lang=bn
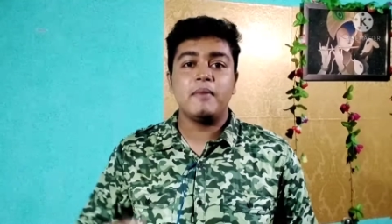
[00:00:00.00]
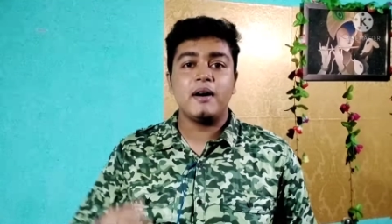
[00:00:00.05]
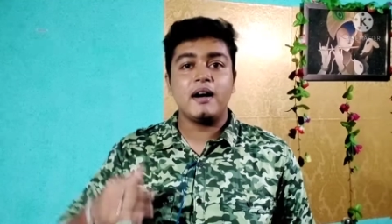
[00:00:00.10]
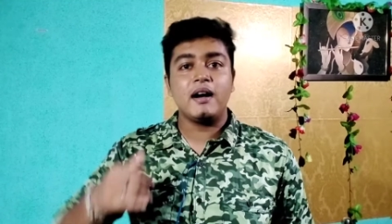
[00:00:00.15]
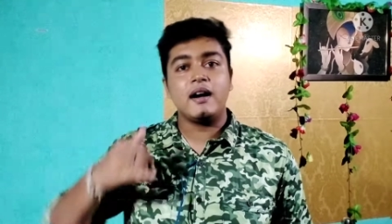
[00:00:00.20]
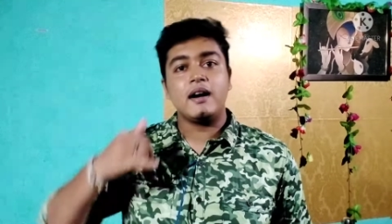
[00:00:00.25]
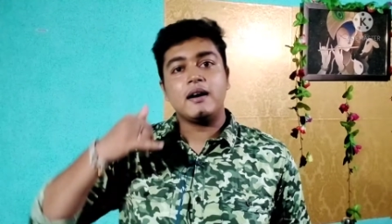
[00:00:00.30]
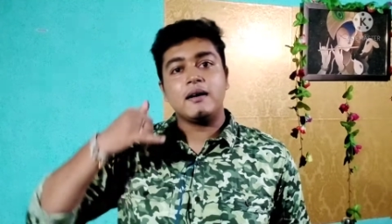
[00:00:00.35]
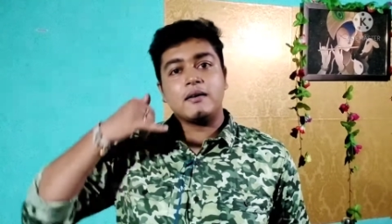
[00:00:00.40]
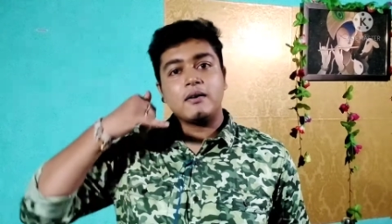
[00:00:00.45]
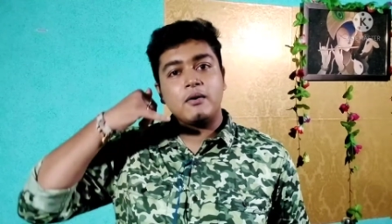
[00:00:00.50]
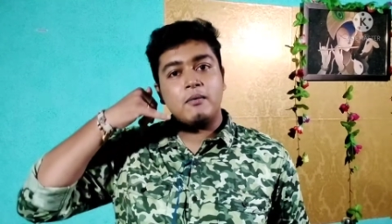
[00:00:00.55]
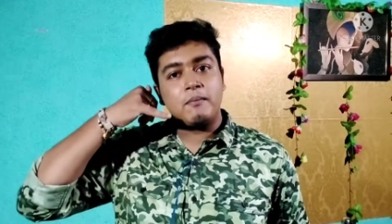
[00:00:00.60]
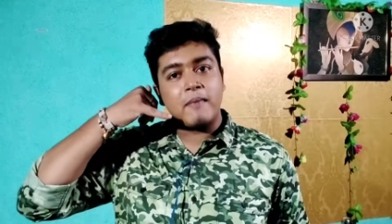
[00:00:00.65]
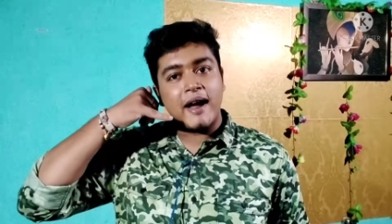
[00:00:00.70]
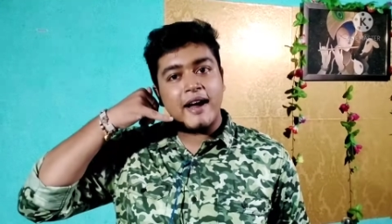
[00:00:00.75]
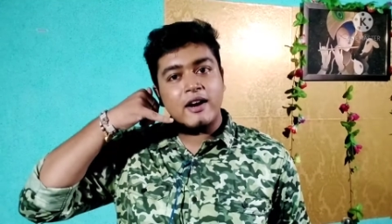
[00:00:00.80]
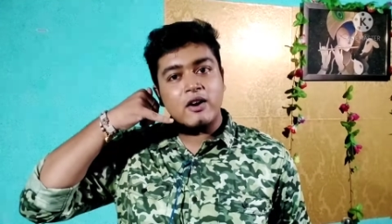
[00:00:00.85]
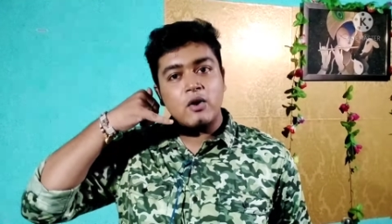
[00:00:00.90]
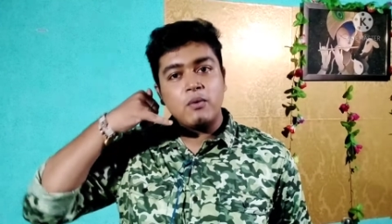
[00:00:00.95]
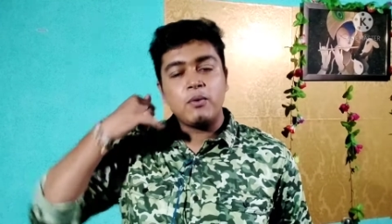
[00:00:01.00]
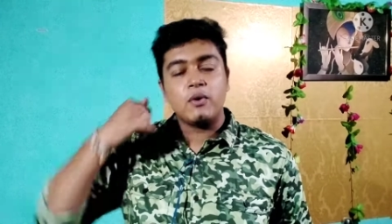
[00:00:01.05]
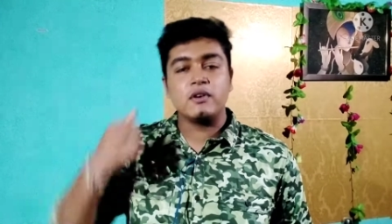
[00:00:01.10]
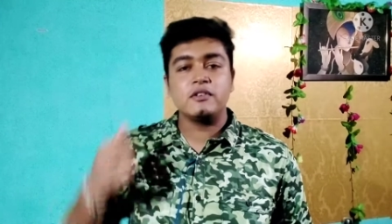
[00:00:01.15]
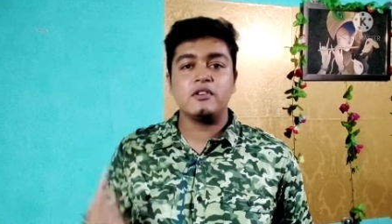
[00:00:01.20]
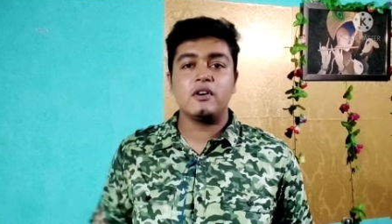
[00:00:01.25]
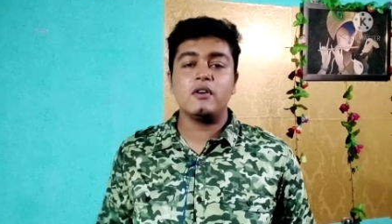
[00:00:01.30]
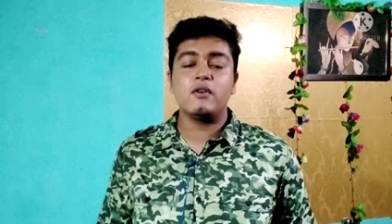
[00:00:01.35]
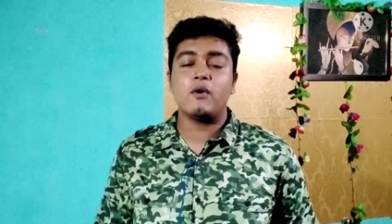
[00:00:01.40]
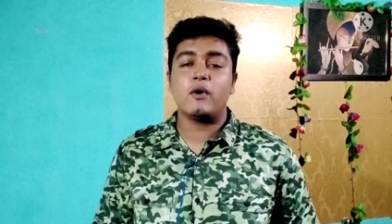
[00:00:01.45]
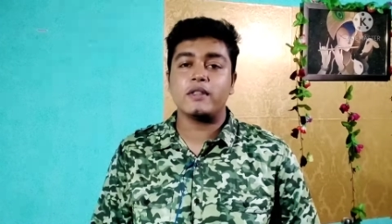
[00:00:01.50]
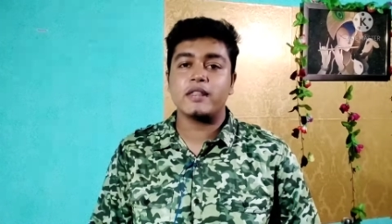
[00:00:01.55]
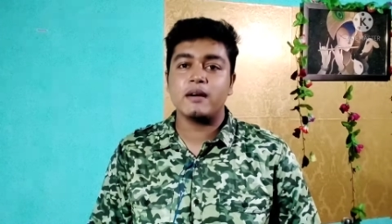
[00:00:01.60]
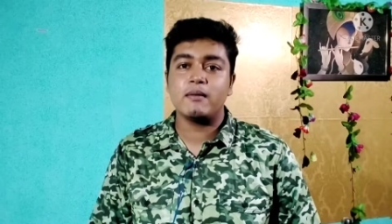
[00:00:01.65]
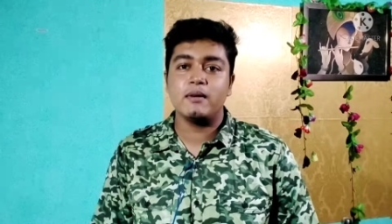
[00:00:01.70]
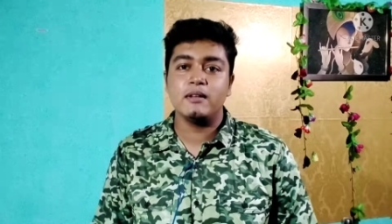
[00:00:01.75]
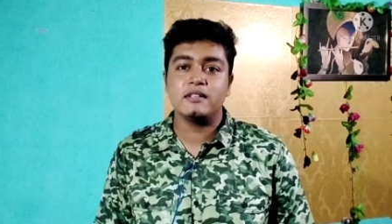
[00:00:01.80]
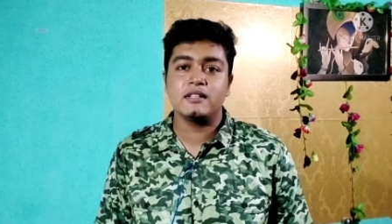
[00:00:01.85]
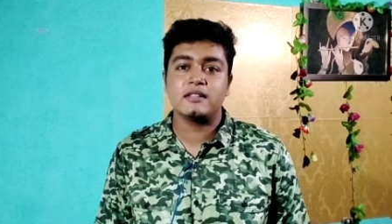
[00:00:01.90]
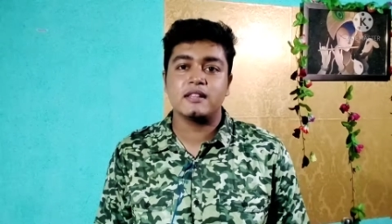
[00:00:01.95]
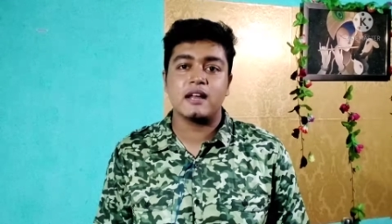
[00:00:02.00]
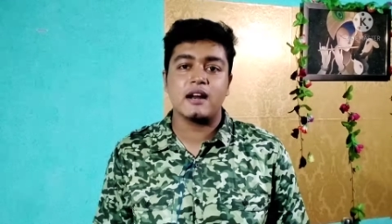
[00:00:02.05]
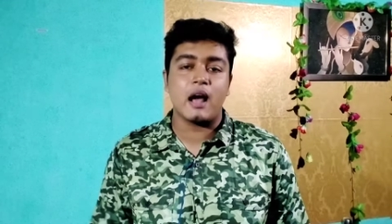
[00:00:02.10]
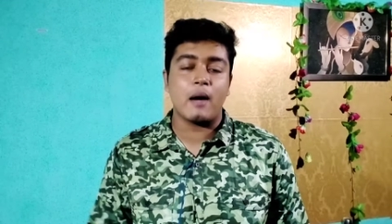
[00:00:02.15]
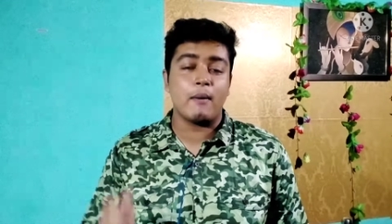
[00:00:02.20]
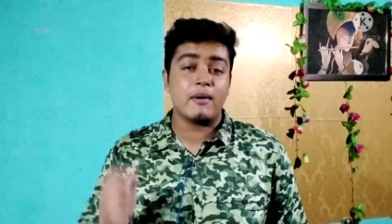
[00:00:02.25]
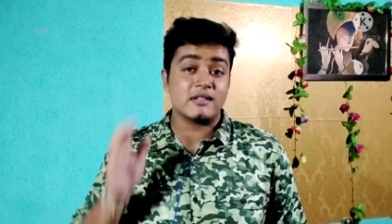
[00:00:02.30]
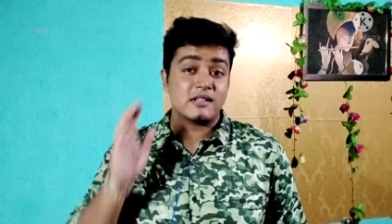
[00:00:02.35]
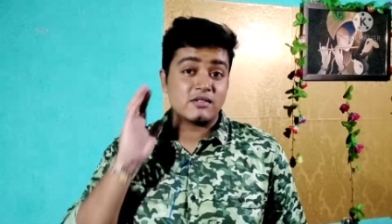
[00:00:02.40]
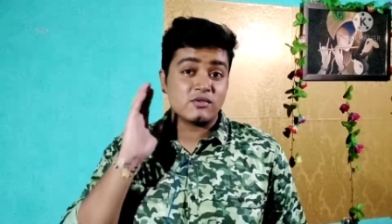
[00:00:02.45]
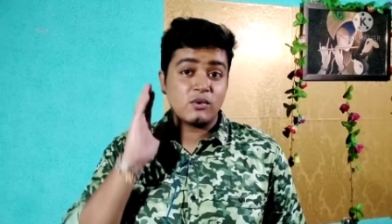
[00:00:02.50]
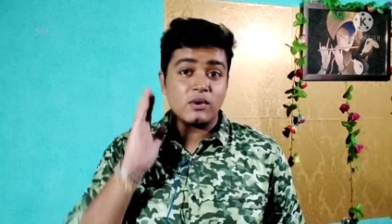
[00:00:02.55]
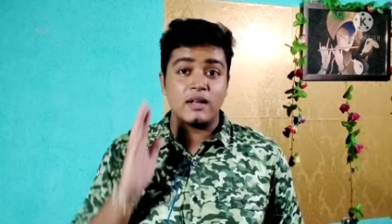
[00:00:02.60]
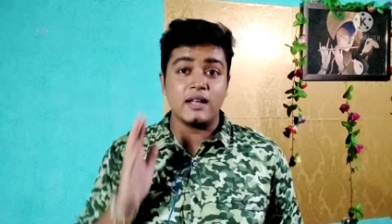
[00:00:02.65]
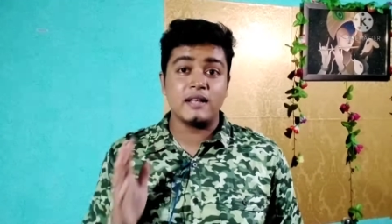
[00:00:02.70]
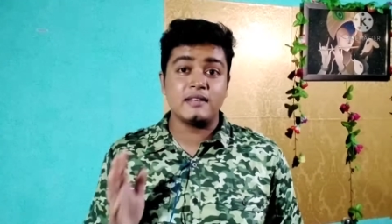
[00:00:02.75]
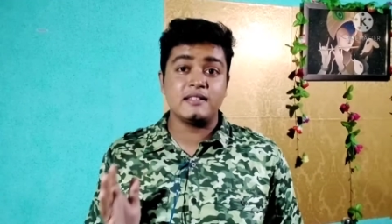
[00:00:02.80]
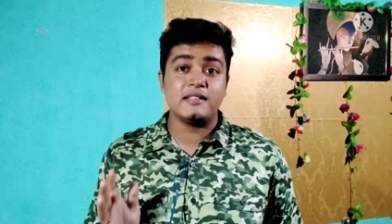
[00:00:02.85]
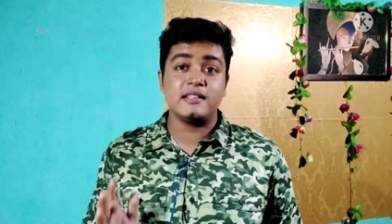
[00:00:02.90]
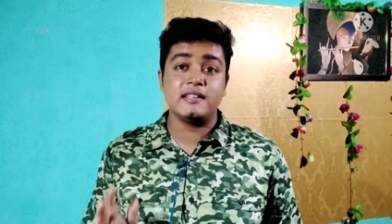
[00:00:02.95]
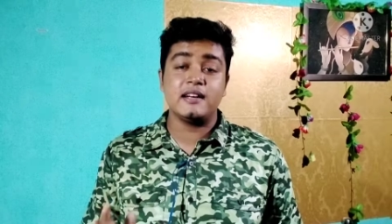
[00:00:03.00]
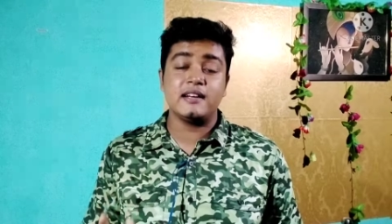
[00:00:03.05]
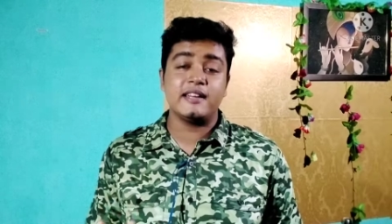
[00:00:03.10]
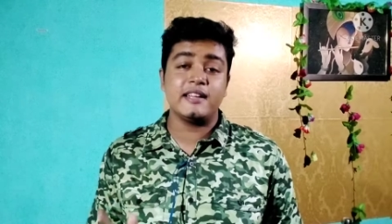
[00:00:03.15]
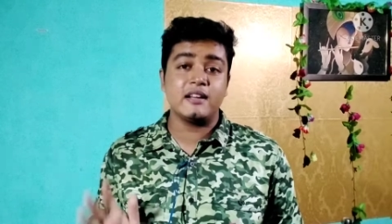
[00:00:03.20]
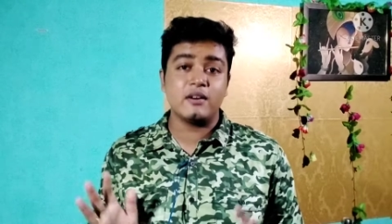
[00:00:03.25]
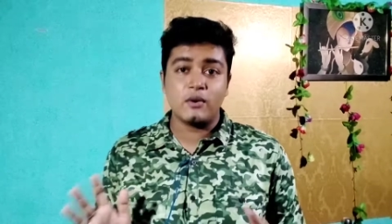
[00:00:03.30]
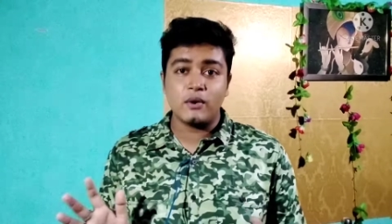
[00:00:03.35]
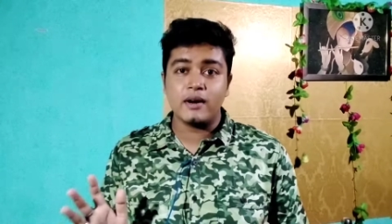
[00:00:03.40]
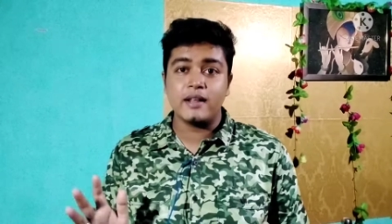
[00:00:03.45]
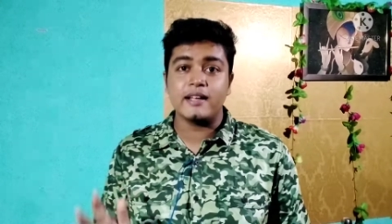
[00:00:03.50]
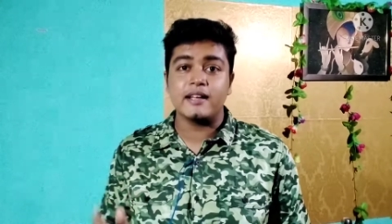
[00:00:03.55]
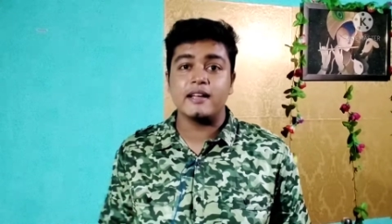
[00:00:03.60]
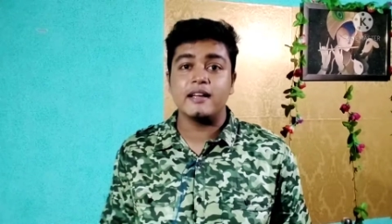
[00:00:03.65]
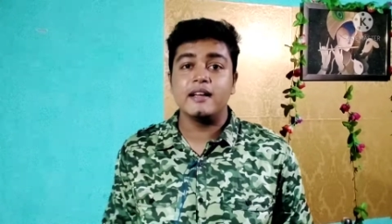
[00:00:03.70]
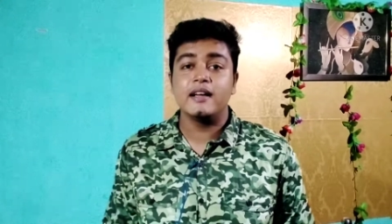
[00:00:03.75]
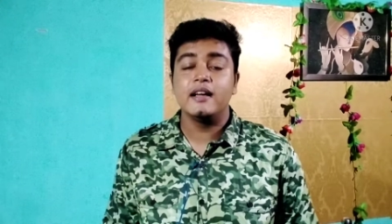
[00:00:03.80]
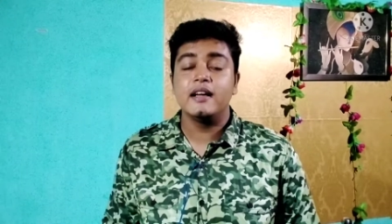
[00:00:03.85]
বা মাইক্রোফোন যখন কথা বলছে তার আওয়াজটা শোনা যাচ্ছে কি না ঠিক করে